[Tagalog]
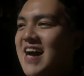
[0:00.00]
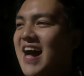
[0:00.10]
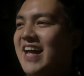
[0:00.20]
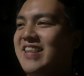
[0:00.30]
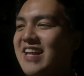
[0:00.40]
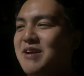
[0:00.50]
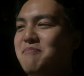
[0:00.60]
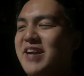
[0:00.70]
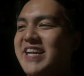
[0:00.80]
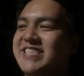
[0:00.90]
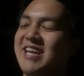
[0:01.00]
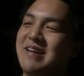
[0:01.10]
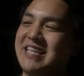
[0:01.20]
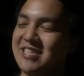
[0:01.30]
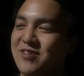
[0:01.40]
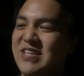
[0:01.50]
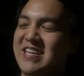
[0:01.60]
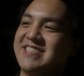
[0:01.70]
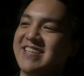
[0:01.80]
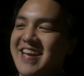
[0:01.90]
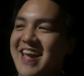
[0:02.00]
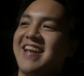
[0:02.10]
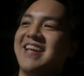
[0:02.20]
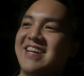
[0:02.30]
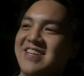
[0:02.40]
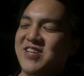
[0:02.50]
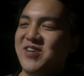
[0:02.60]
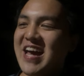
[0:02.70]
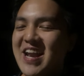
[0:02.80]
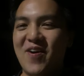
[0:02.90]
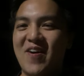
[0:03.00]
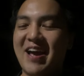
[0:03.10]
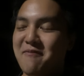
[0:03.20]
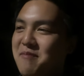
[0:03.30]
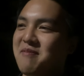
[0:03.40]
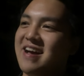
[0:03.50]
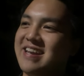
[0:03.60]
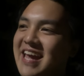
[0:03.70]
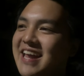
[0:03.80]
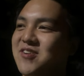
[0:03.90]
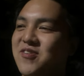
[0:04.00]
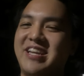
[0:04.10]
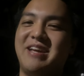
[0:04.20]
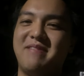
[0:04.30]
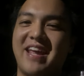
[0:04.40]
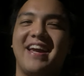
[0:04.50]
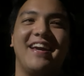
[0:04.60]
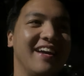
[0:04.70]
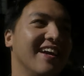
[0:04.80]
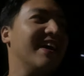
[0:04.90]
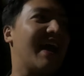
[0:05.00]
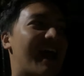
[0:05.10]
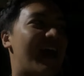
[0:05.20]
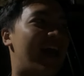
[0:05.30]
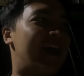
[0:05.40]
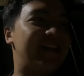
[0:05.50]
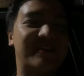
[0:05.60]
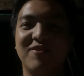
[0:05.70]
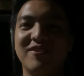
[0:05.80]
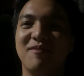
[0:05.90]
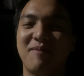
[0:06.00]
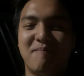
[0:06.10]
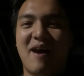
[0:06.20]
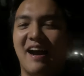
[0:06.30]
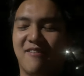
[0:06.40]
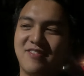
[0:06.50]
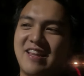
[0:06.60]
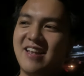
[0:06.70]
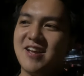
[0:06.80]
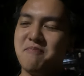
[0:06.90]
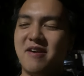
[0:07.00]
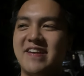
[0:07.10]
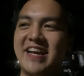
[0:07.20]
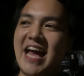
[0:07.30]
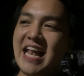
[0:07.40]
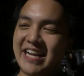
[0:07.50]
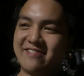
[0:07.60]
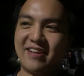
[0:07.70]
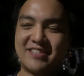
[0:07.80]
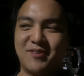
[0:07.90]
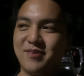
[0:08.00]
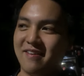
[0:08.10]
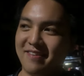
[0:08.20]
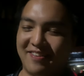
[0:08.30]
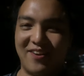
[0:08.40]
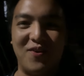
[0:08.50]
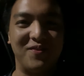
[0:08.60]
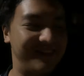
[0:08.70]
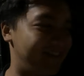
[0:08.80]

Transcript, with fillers: uh, delivering some scooters again. So hello everybody and good evening. And it's good to be back delivering electric scooters, you know.